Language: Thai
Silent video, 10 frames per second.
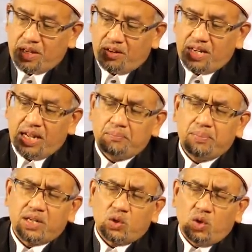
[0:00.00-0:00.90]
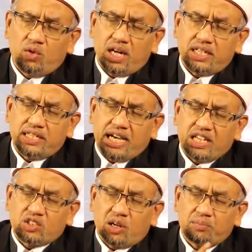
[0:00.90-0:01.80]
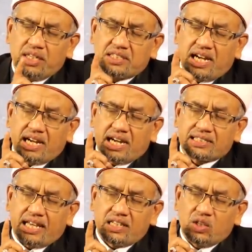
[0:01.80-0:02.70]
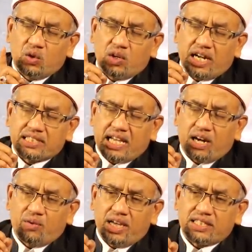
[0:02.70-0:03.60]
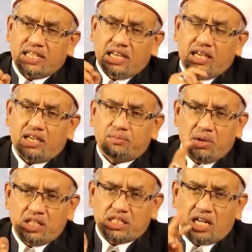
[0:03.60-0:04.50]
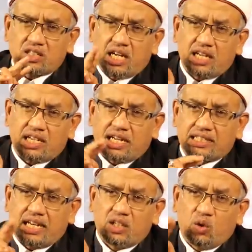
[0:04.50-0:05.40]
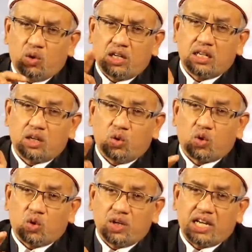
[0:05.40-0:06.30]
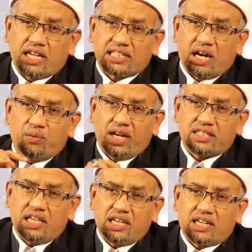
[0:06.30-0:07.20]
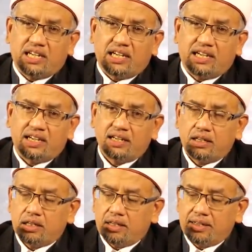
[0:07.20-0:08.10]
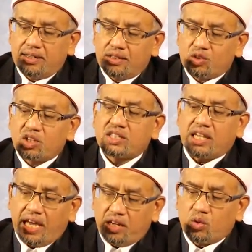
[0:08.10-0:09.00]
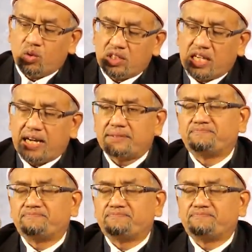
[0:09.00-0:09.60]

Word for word: อันนั้นบิรุลวาลิดัยต้องมีทั้งกตัญญูกตเวทีมีทั้งกตัญญูคือรู้คุณกตเวทีคือทดแทนคุณท่าน